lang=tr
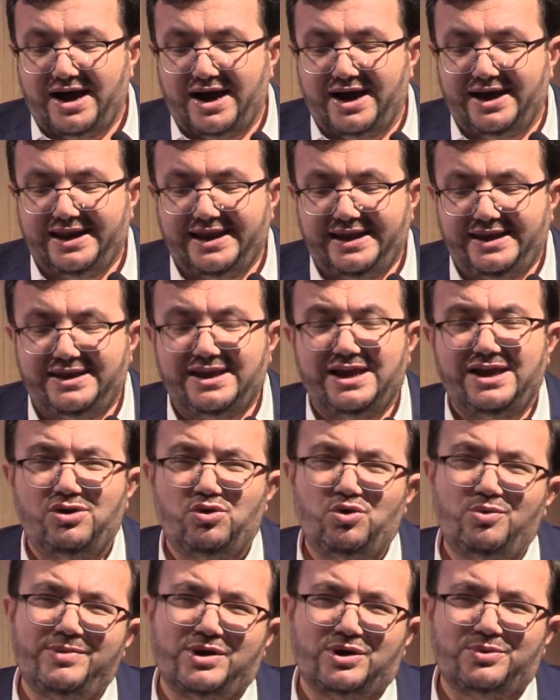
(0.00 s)
Aleyye
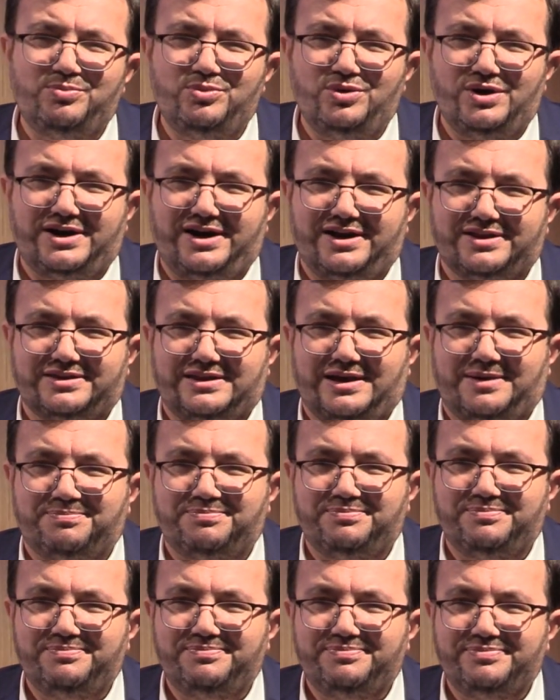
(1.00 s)
Umar bin
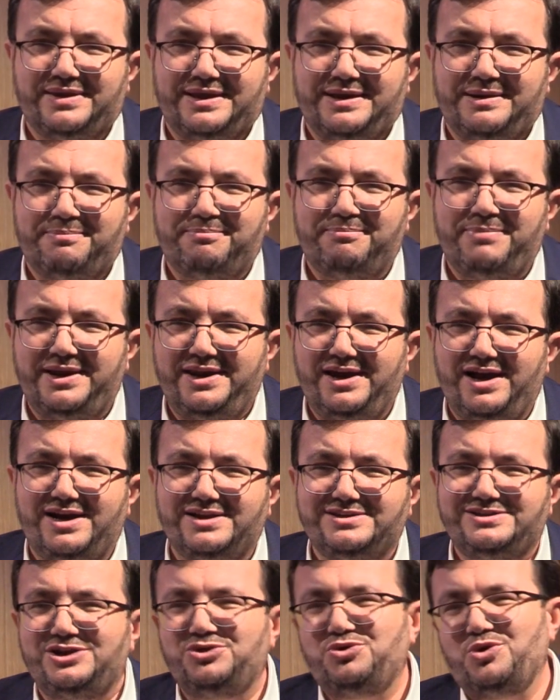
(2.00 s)
Hattab bana
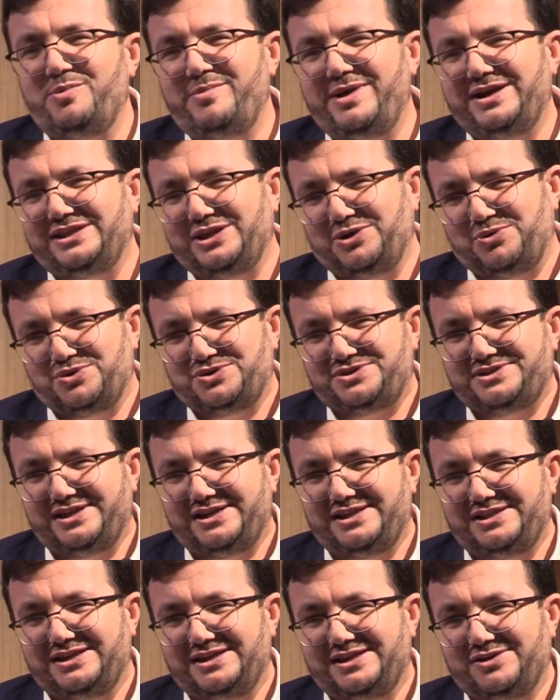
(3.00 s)
Hazreti Ömer de
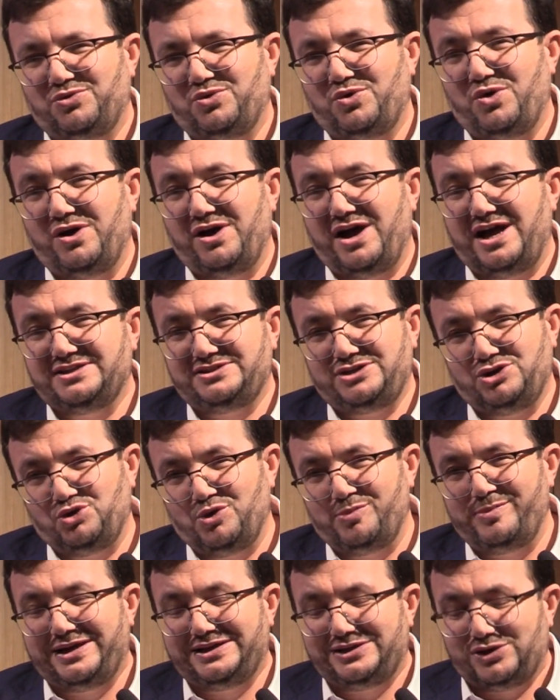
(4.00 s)
gösterildi. O
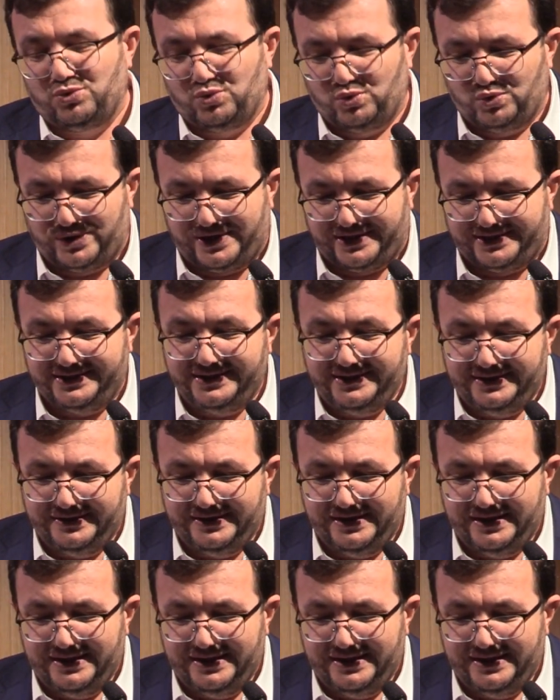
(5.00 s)
Hazreti Ömer de uğradı.